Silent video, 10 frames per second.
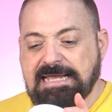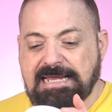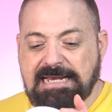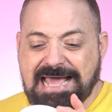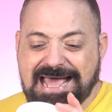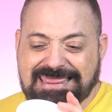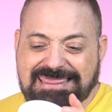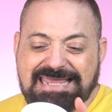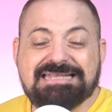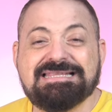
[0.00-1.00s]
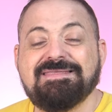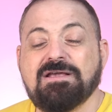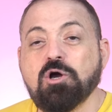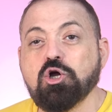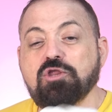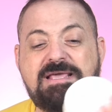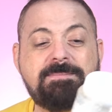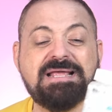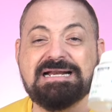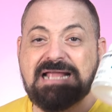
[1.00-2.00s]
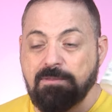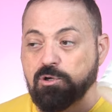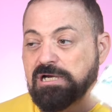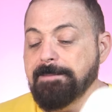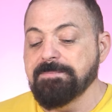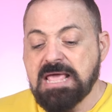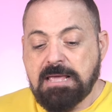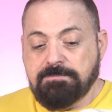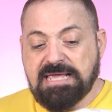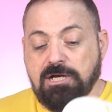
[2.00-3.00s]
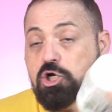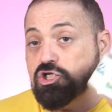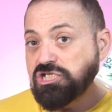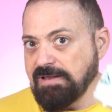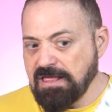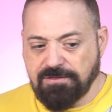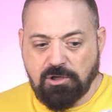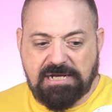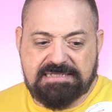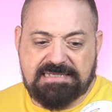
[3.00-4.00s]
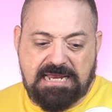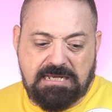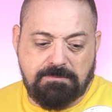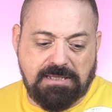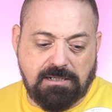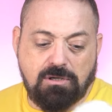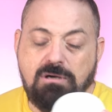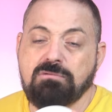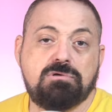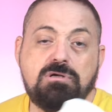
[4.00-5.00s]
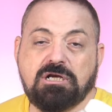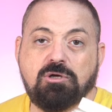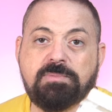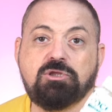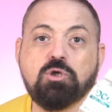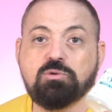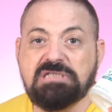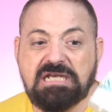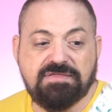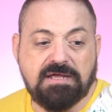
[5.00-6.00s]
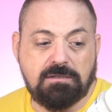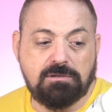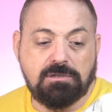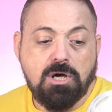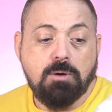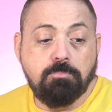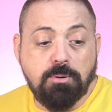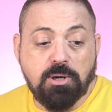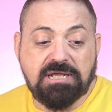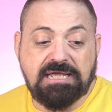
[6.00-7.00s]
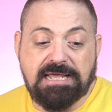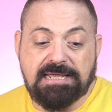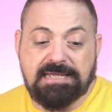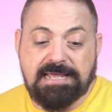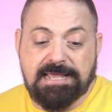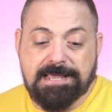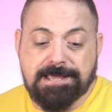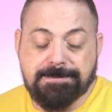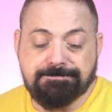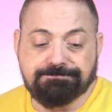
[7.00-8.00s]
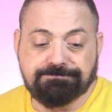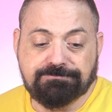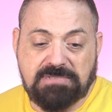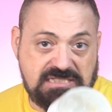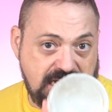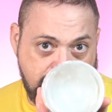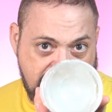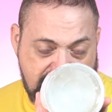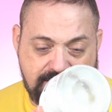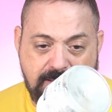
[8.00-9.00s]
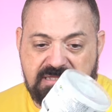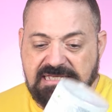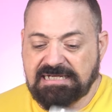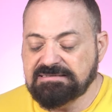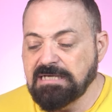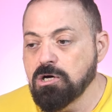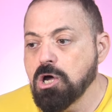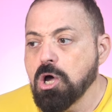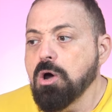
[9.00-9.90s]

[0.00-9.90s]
El aceite de coco de Mercadona. Bien, consideraciones. En invierno no recomiendo utilizarlo porque em, está completísimamente gastado